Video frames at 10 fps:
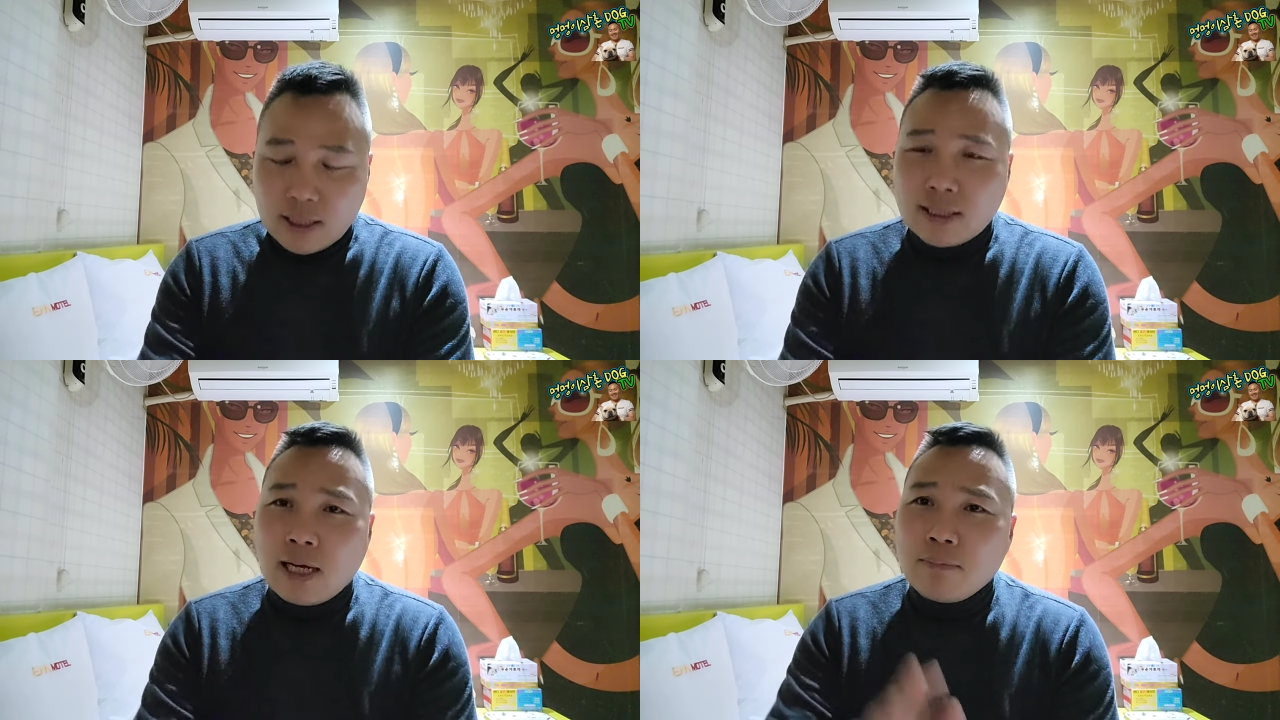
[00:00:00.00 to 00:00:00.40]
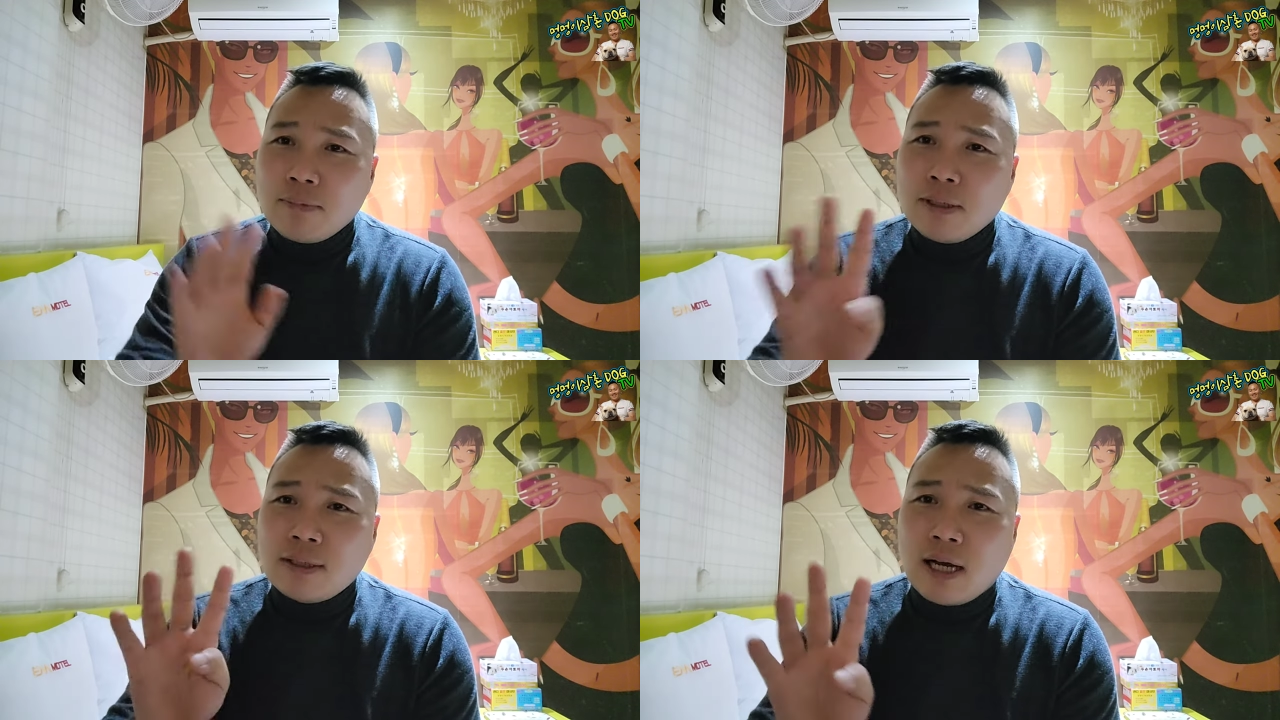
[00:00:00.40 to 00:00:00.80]

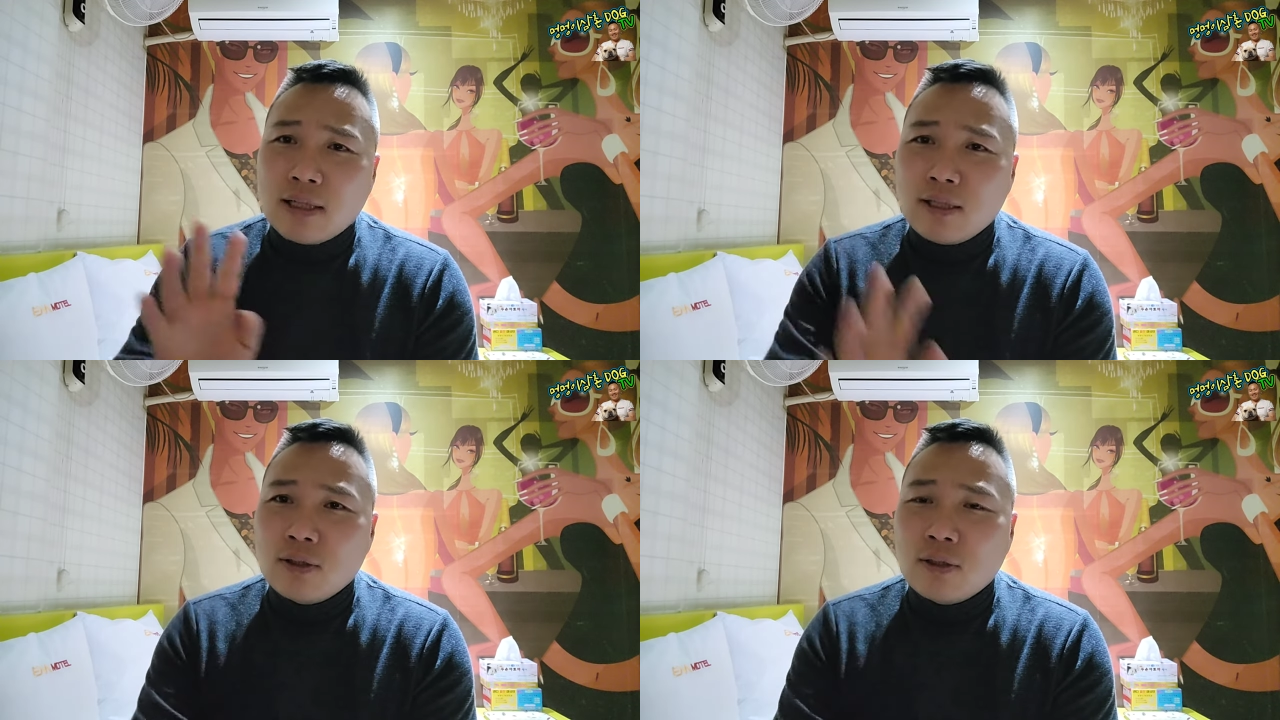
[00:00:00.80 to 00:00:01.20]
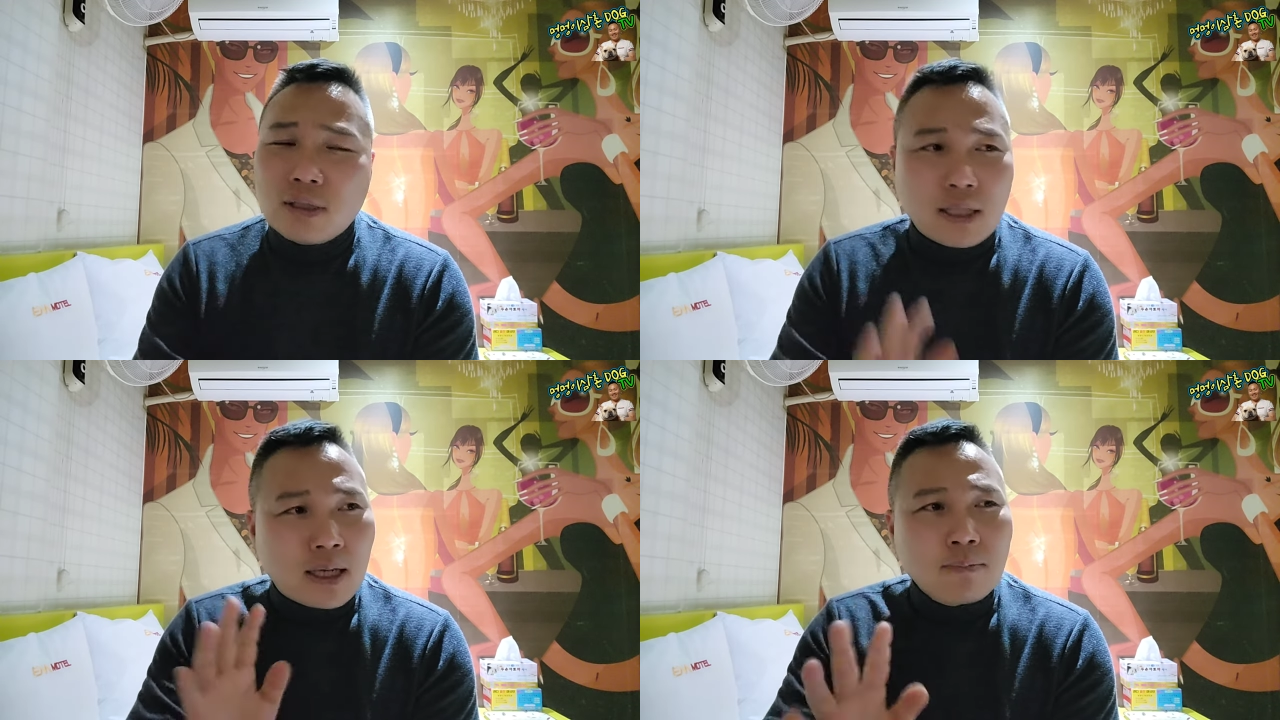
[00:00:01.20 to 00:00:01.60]
3년, 4년,
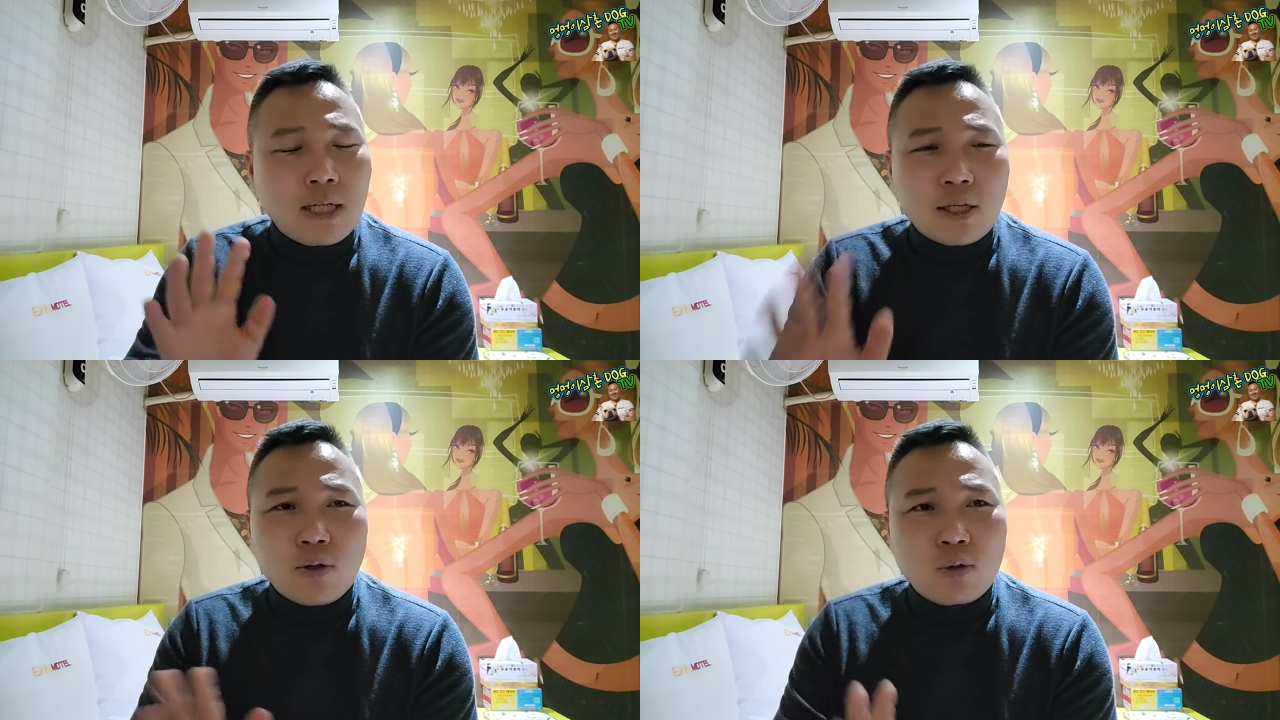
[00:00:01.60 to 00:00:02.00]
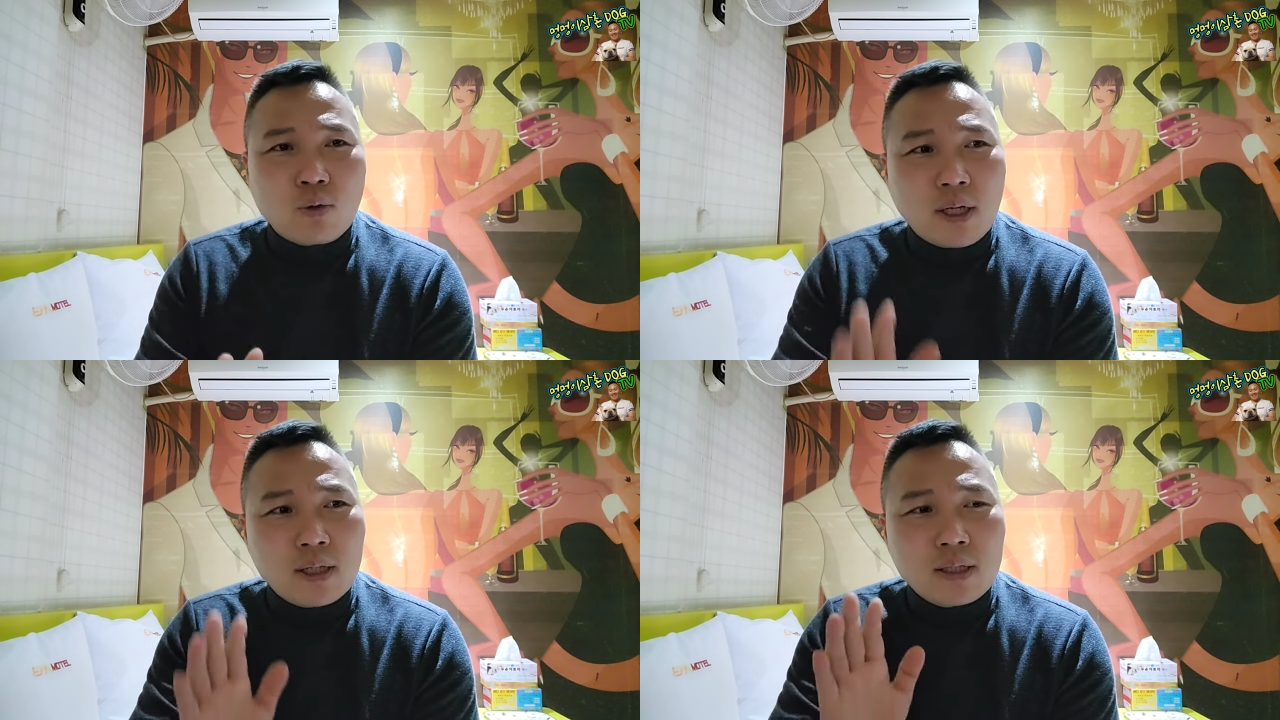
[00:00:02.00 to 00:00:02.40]
아, 3, 4개월
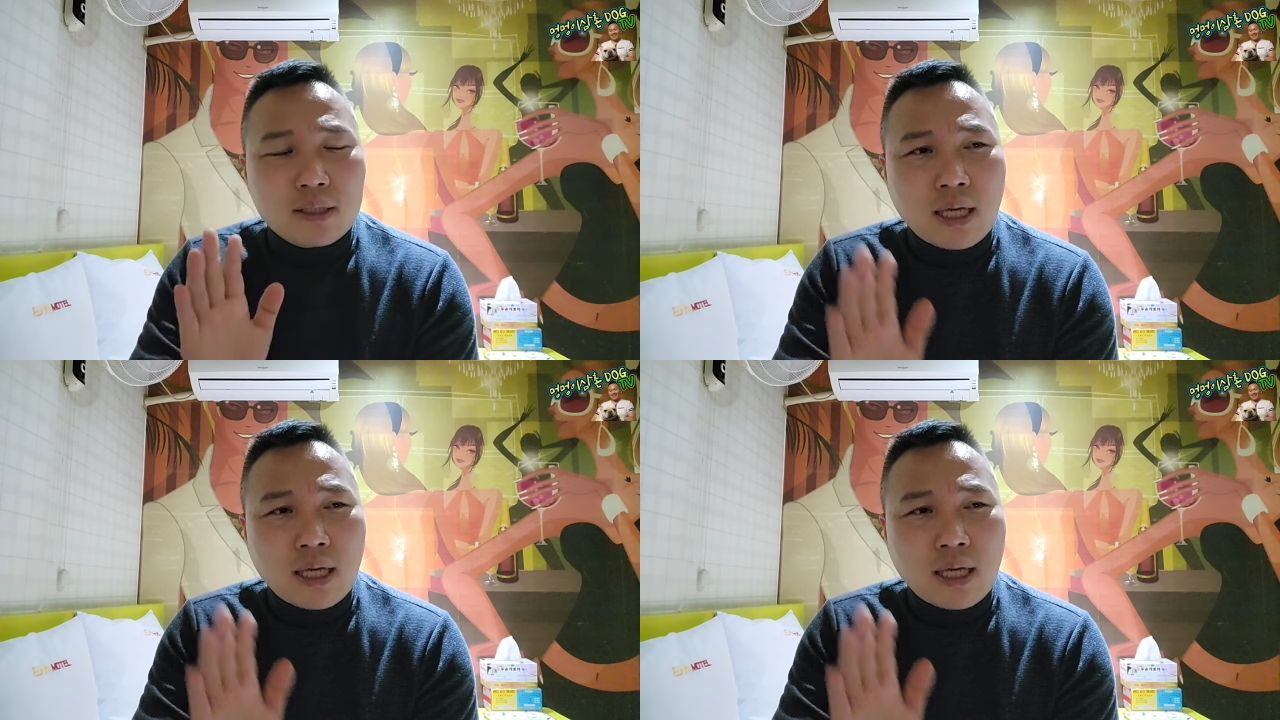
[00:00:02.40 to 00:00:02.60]
동안